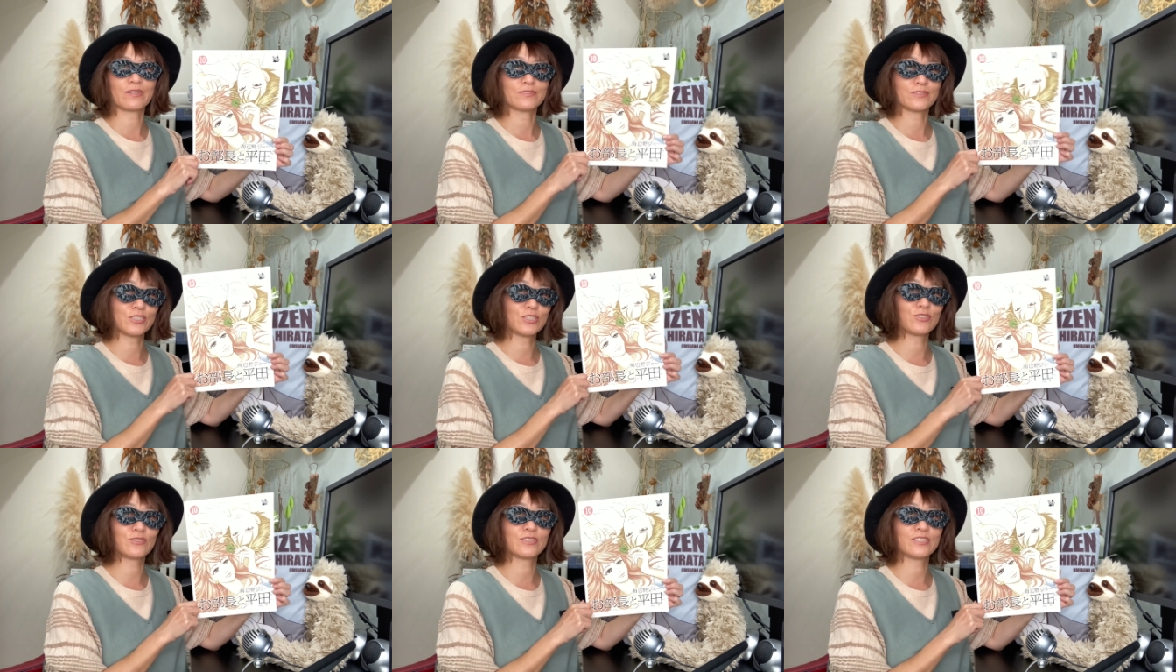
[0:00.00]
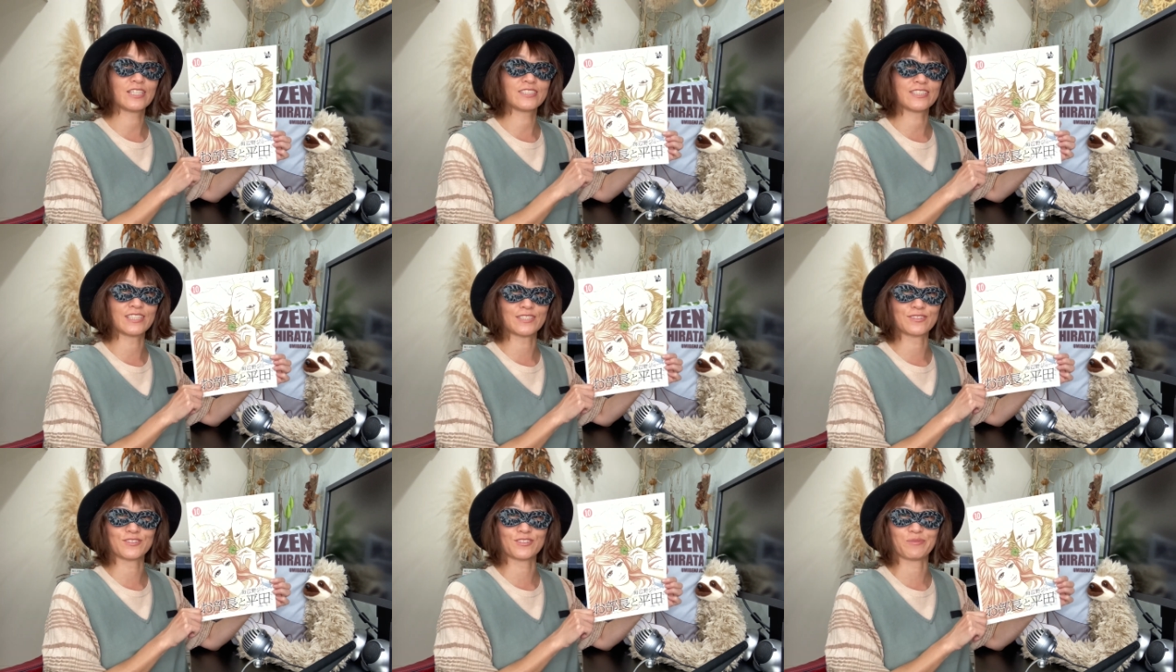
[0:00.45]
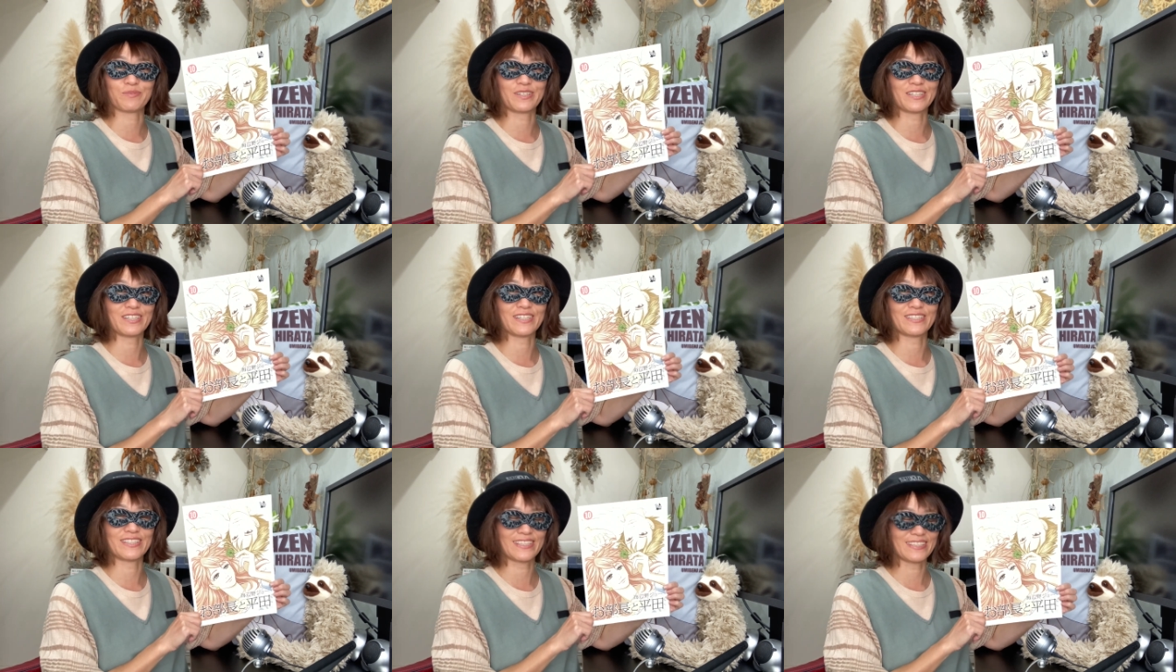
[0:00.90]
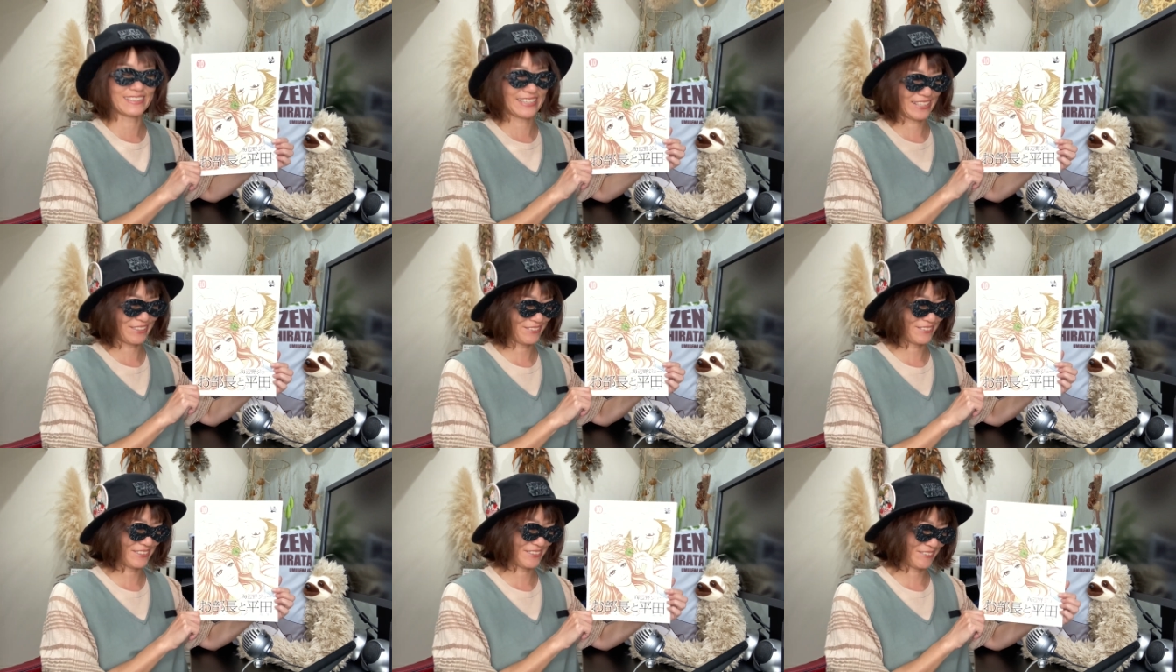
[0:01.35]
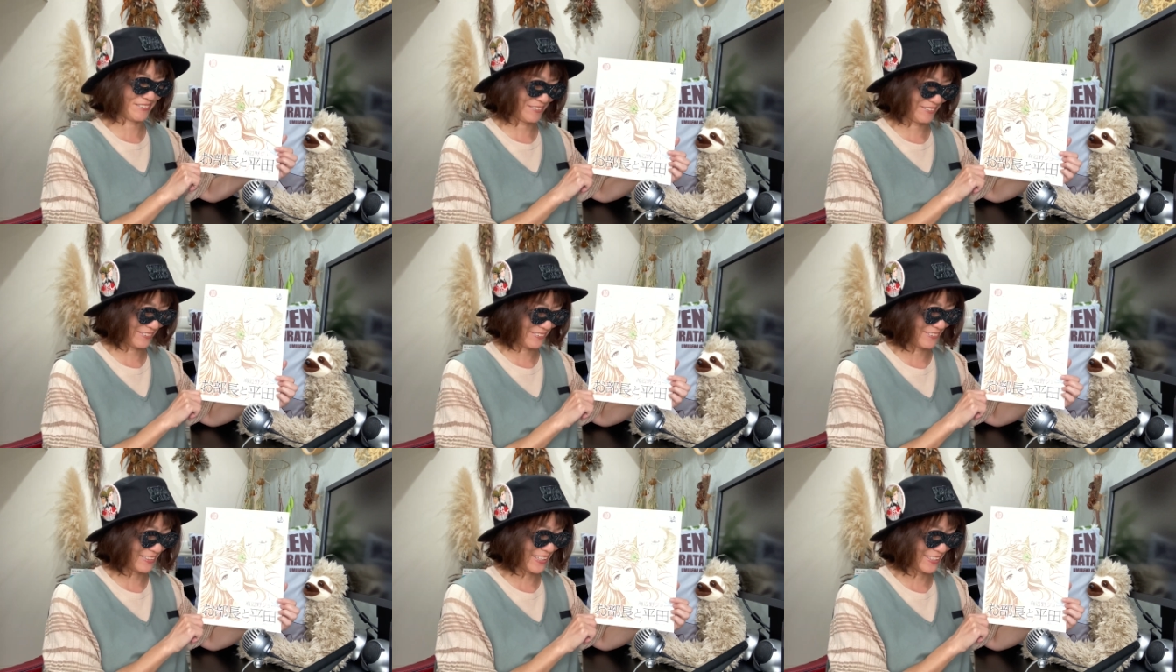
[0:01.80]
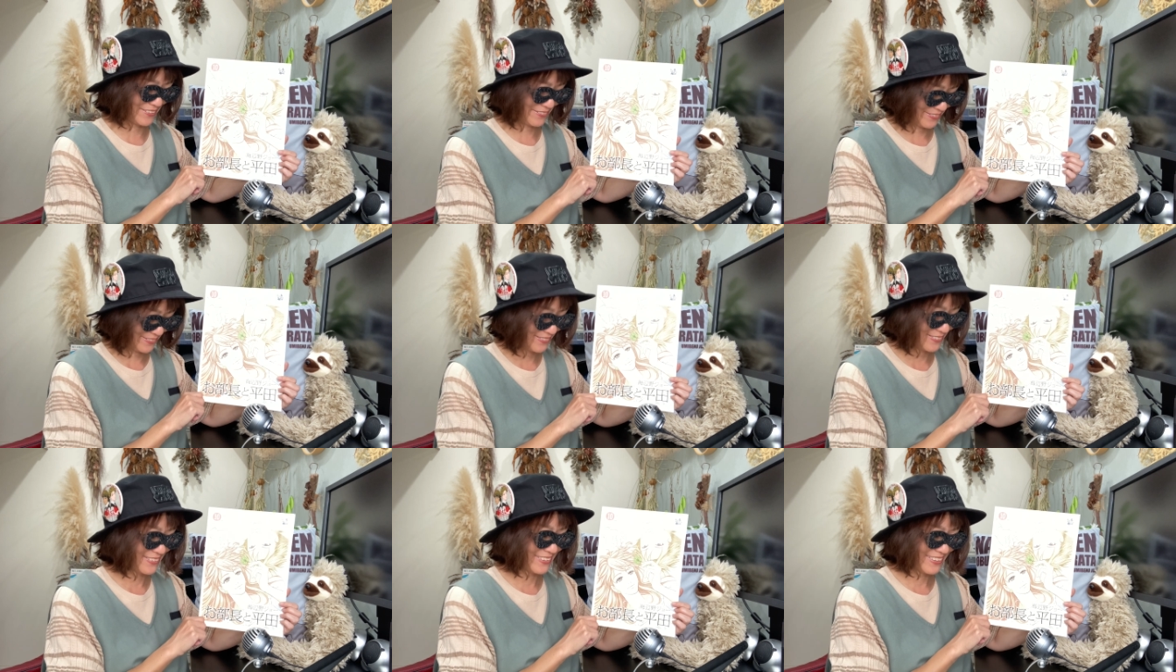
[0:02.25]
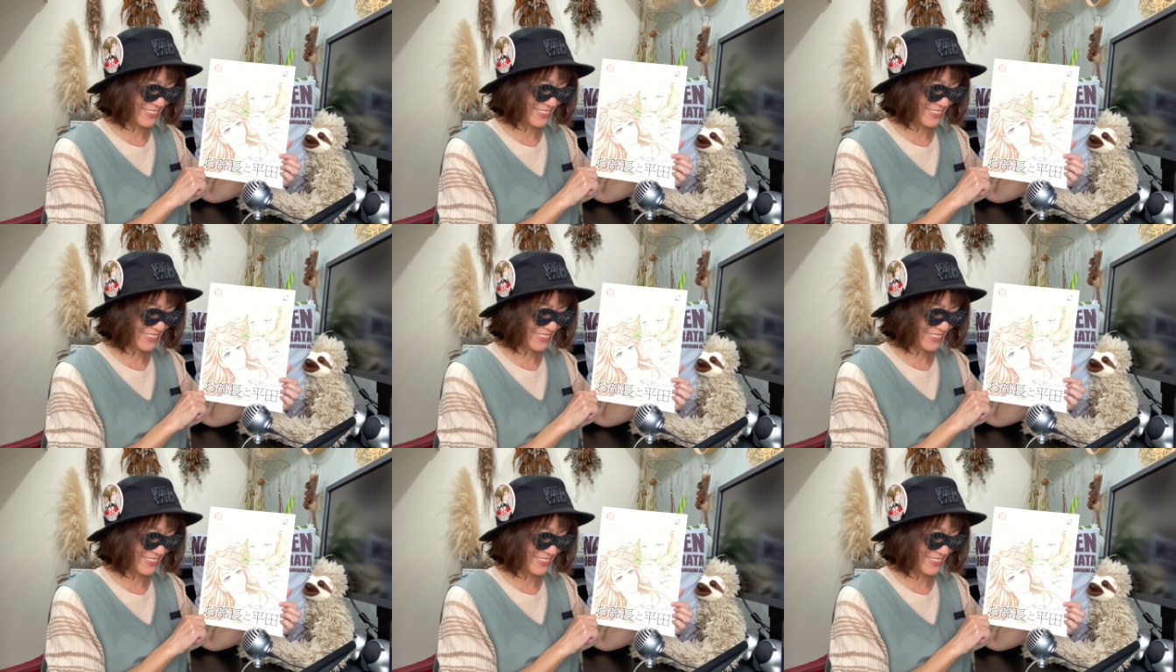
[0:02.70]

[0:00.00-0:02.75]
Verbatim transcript: 自主制作の漫画なんだよってことをあの